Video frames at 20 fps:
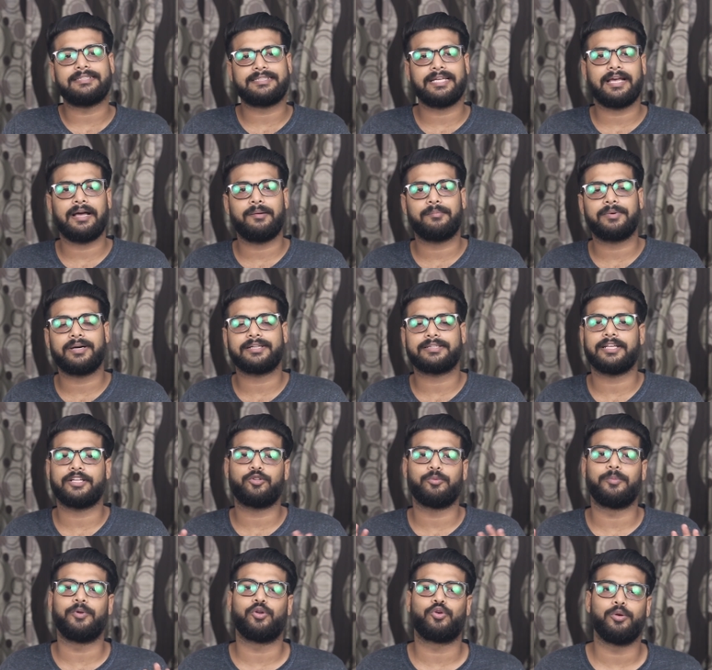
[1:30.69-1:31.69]
ऐसे काम करता है
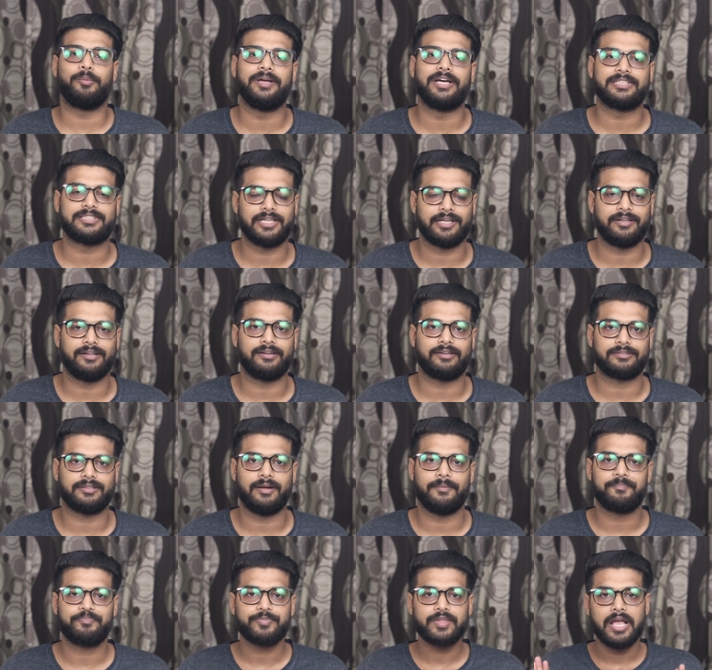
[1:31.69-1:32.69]
तो बिल्कुल भी अच्छा नहीं
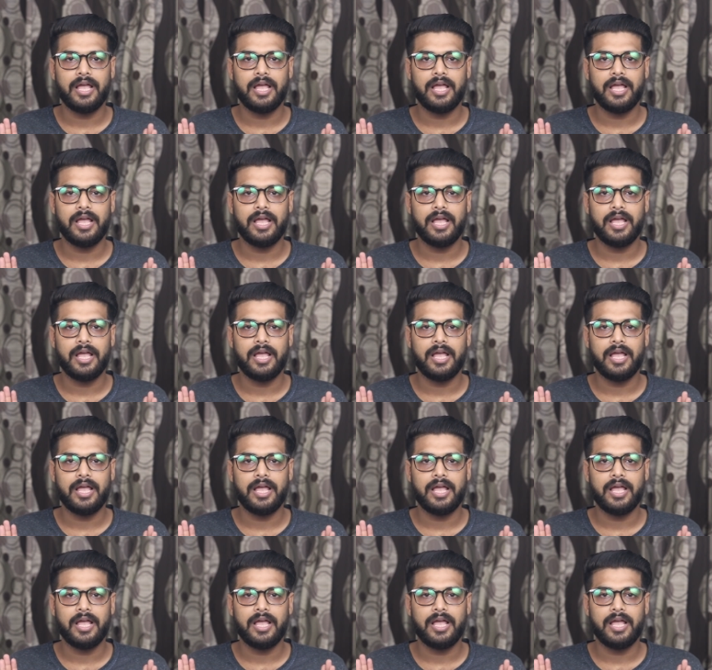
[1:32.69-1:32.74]
लगता